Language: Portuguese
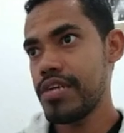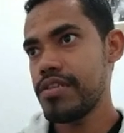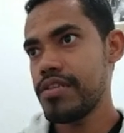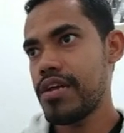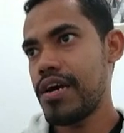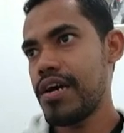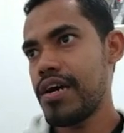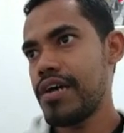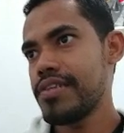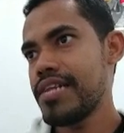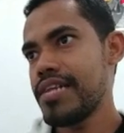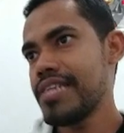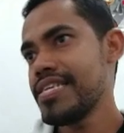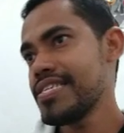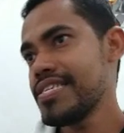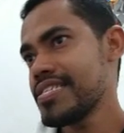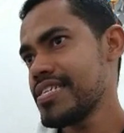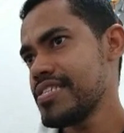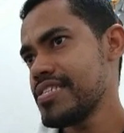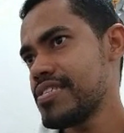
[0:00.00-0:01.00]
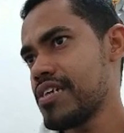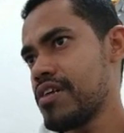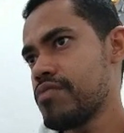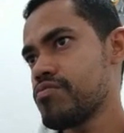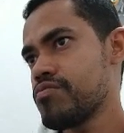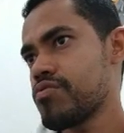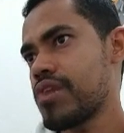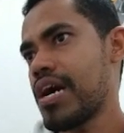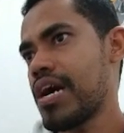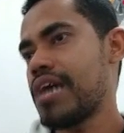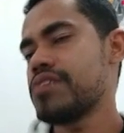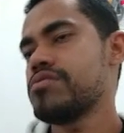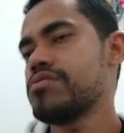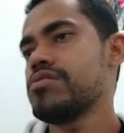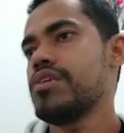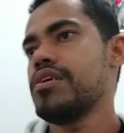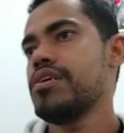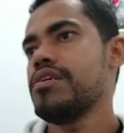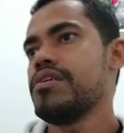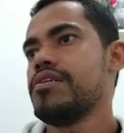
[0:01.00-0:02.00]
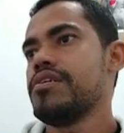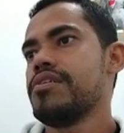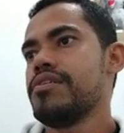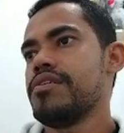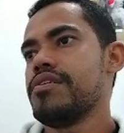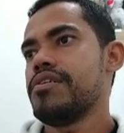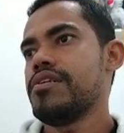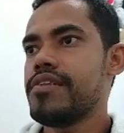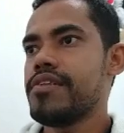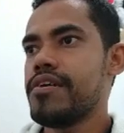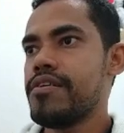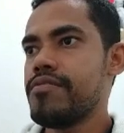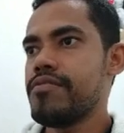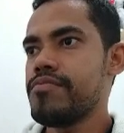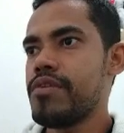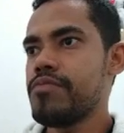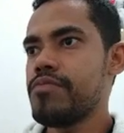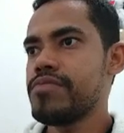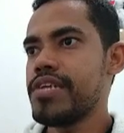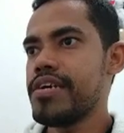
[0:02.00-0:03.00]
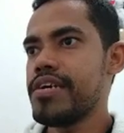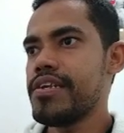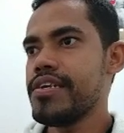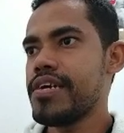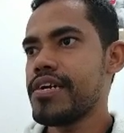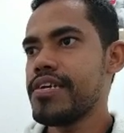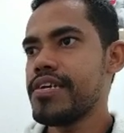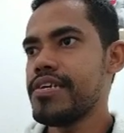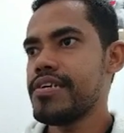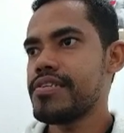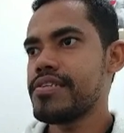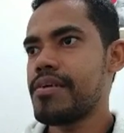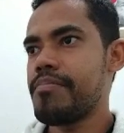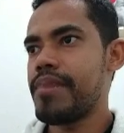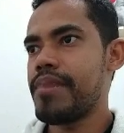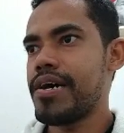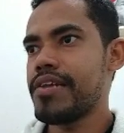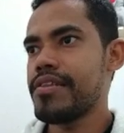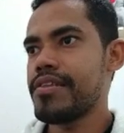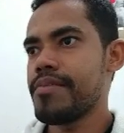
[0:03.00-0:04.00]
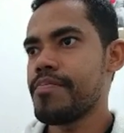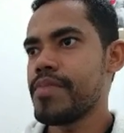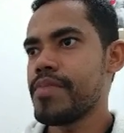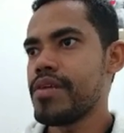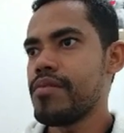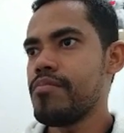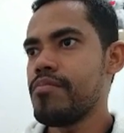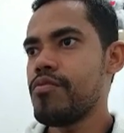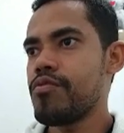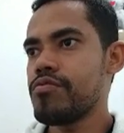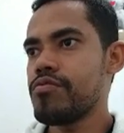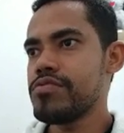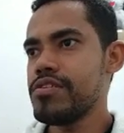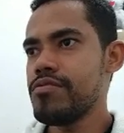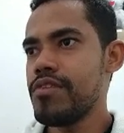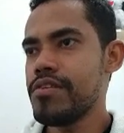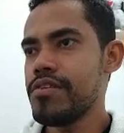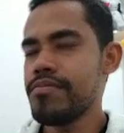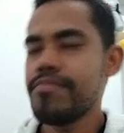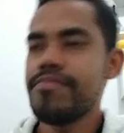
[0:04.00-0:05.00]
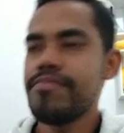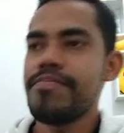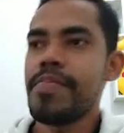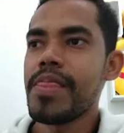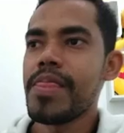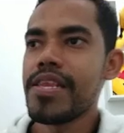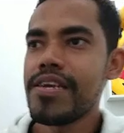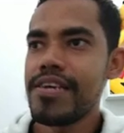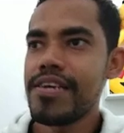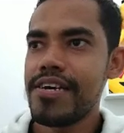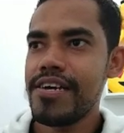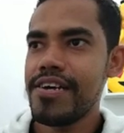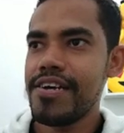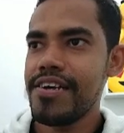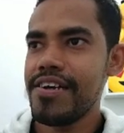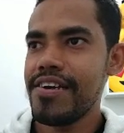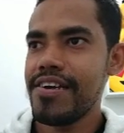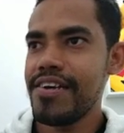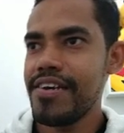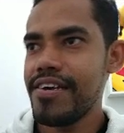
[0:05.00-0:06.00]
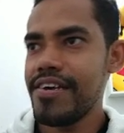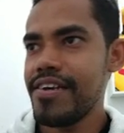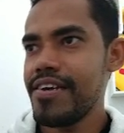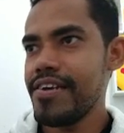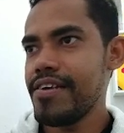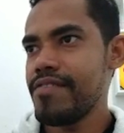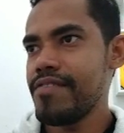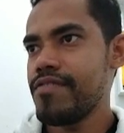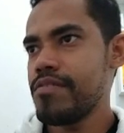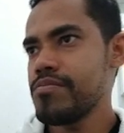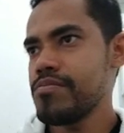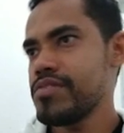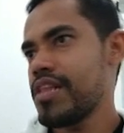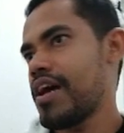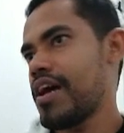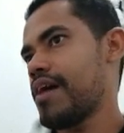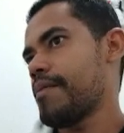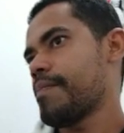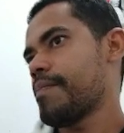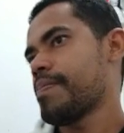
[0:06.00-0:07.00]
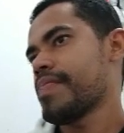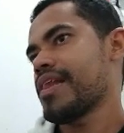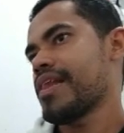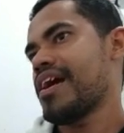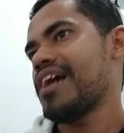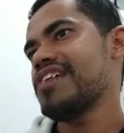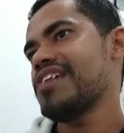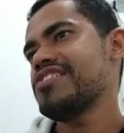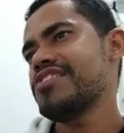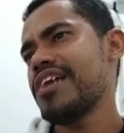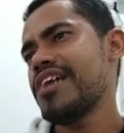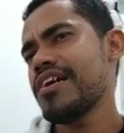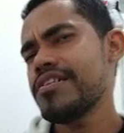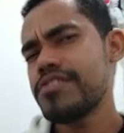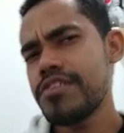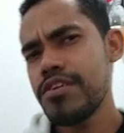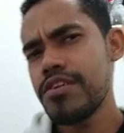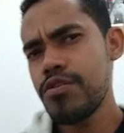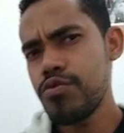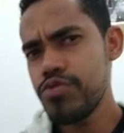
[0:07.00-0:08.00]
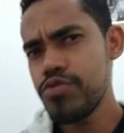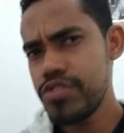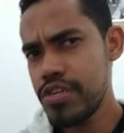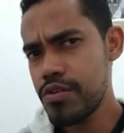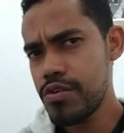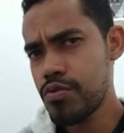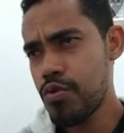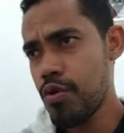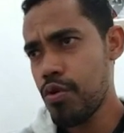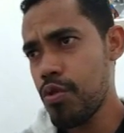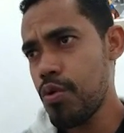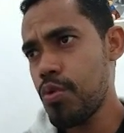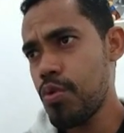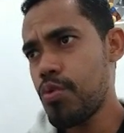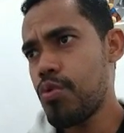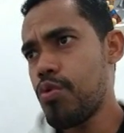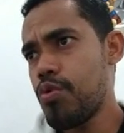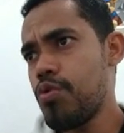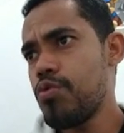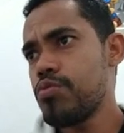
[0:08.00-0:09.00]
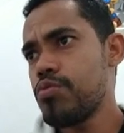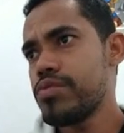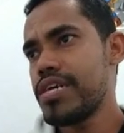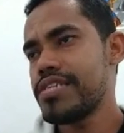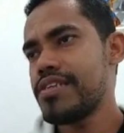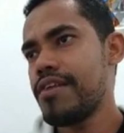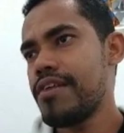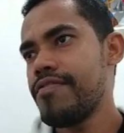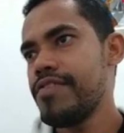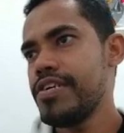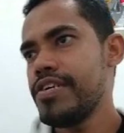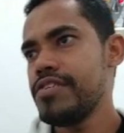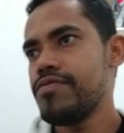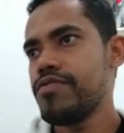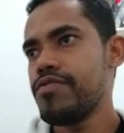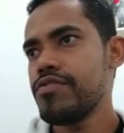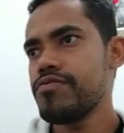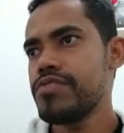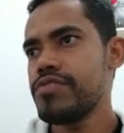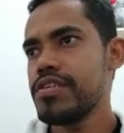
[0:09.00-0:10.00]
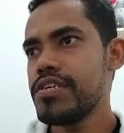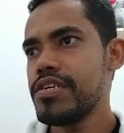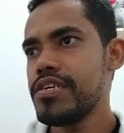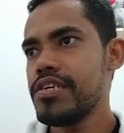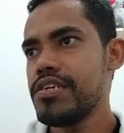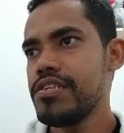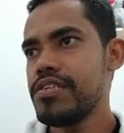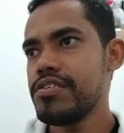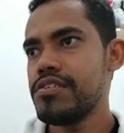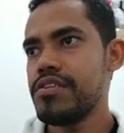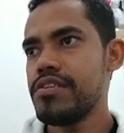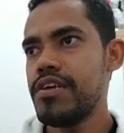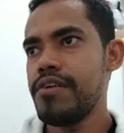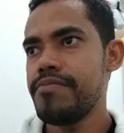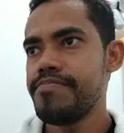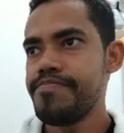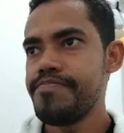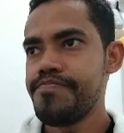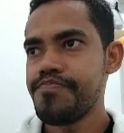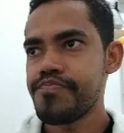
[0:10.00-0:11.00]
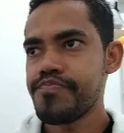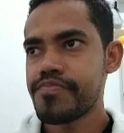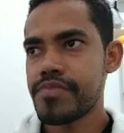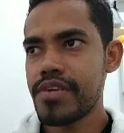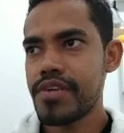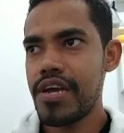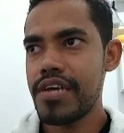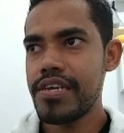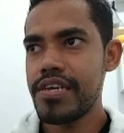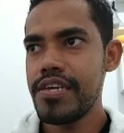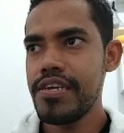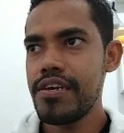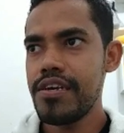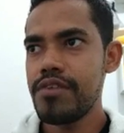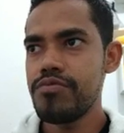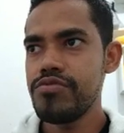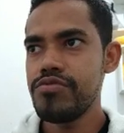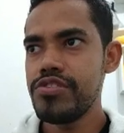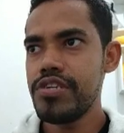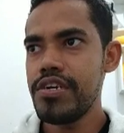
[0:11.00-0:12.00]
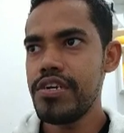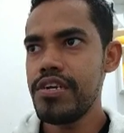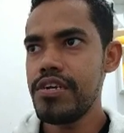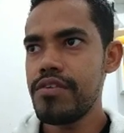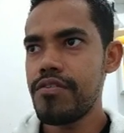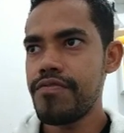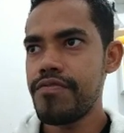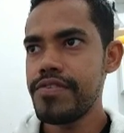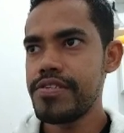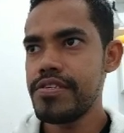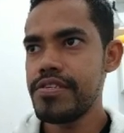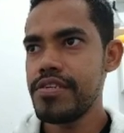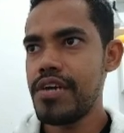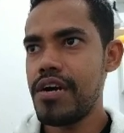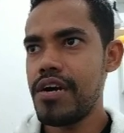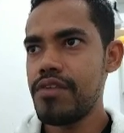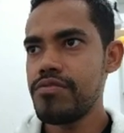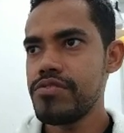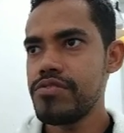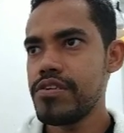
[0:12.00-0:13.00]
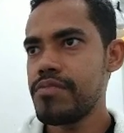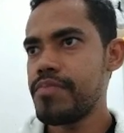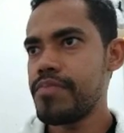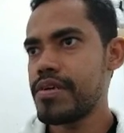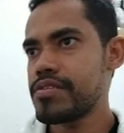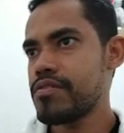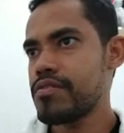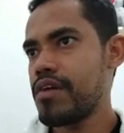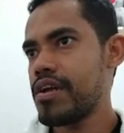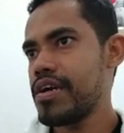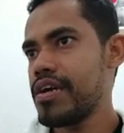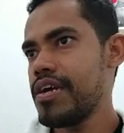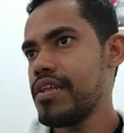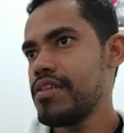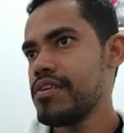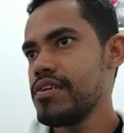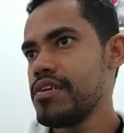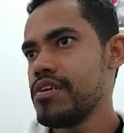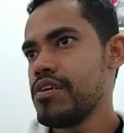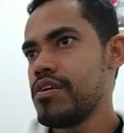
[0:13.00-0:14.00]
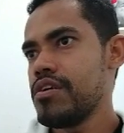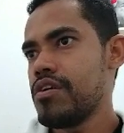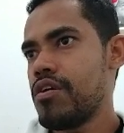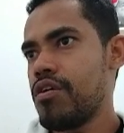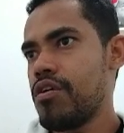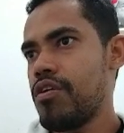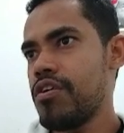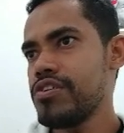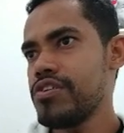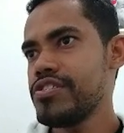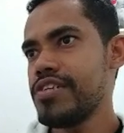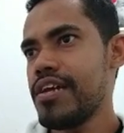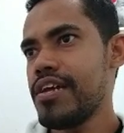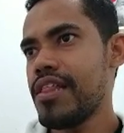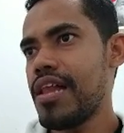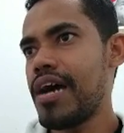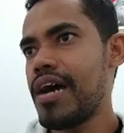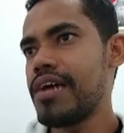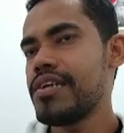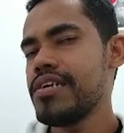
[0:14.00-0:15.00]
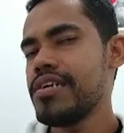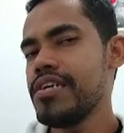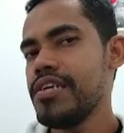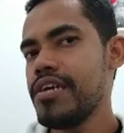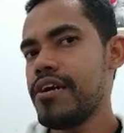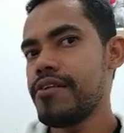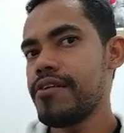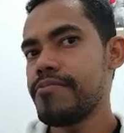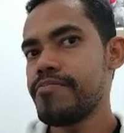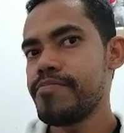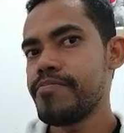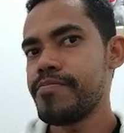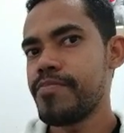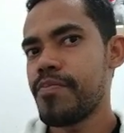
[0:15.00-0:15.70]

né, da, da descrição, no caso, né? Então não teria aqui essa parte. Bom, continuando, é, vamos lá. As tags que Rugeiro colocou dessa vez foi o seguinte, né? Aqui é Rugeiro Oficial, Rugeiro Pasquarelli, Rogelaria.